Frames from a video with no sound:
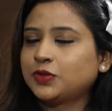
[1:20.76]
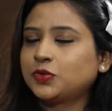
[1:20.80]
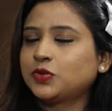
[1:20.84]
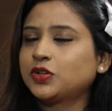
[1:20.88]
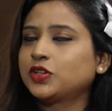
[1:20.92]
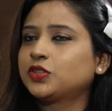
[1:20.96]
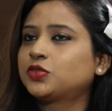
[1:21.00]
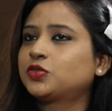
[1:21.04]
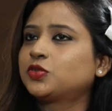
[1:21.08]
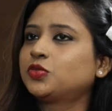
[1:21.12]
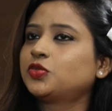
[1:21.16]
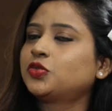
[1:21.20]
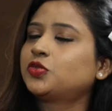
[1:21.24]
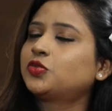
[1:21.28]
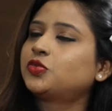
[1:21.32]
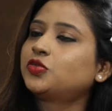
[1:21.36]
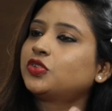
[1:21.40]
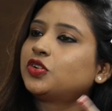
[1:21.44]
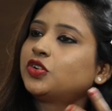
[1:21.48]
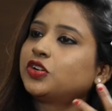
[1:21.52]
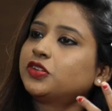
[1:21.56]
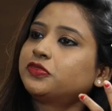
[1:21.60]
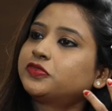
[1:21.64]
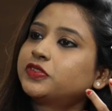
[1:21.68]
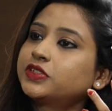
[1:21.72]
ஓகே ஸோ
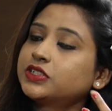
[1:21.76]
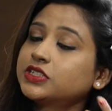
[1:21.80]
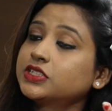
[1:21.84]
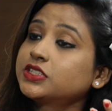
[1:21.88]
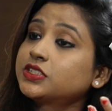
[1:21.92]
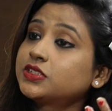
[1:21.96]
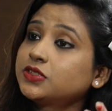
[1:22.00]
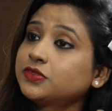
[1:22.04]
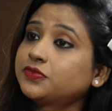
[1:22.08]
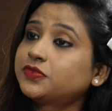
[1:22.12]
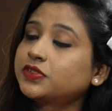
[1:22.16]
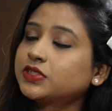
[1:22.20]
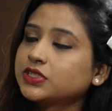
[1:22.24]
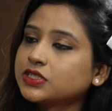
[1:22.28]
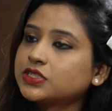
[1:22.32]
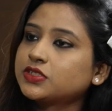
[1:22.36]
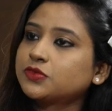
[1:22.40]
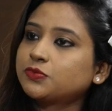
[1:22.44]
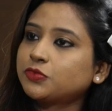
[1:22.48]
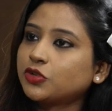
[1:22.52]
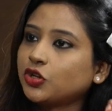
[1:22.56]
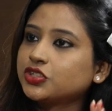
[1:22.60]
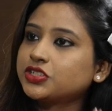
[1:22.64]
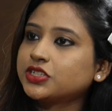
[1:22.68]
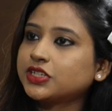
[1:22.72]
உங்களோட ஃபர்ஸ்ட்
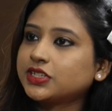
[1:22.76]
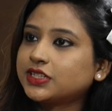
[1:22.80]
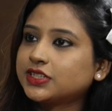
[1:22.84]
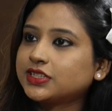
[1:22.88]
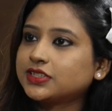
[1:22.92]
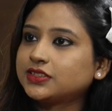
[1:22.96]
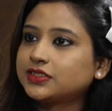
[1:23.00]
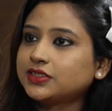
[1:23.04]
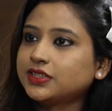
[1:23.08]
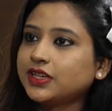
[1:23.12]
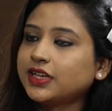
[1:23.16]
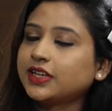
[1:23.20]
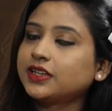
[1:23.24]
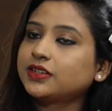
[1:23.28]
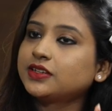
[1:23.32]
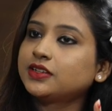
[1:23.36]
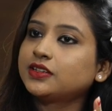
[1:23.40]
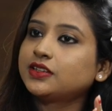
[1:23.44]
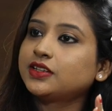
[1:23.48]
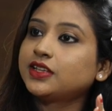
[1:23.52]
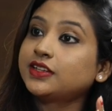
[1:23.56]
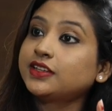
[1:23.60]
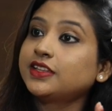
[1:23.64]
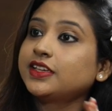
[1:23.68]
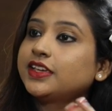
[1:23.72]
ஃபர்ஸ்ட் ப்ராஜெக்ட் எது அண்ட்
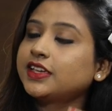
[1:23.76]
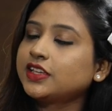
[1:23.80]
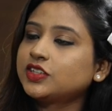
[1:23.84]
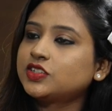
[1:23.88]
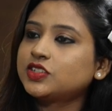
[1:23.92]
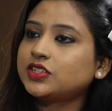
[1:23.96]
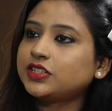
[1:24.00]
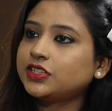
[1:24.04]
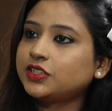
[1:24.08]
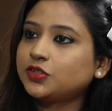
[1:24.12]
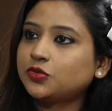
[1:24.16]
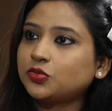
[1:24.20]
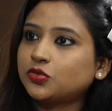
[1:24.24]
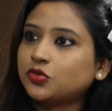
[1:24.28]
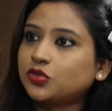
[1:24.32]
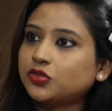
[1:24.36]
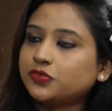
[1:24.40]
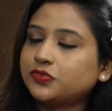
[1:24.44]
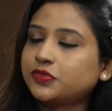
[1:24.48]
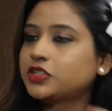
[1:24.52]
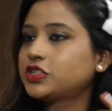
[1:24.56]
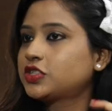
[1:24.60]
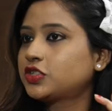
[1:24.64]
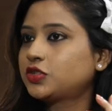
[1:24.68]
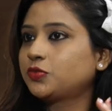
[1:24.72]
என்ன ஏஜில் நீங்கள்
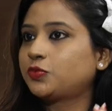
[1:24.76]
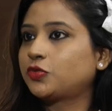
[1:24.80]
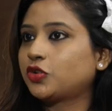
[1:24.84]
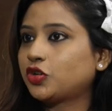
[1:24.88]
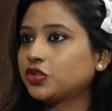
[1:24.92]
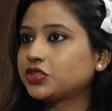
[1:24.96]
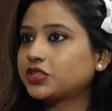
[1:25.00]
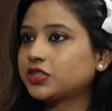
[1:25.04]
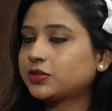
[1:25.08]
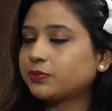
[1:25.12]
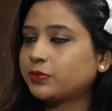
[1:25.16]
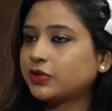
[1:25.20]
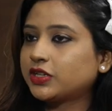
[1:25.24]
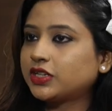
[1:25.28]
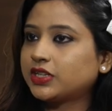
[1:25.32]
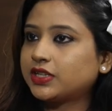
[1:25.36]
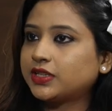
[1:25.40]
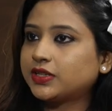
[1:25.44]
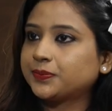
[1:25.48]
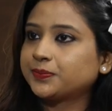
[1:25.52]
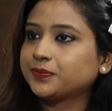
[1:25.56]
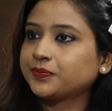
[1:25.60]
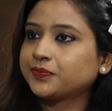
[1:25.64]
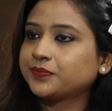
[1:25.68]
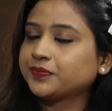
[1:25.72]
உங்களோட ஃபர்ஸ்ட் ப்ராஜெக்ட்
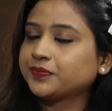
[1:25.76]
பண்ணீங்க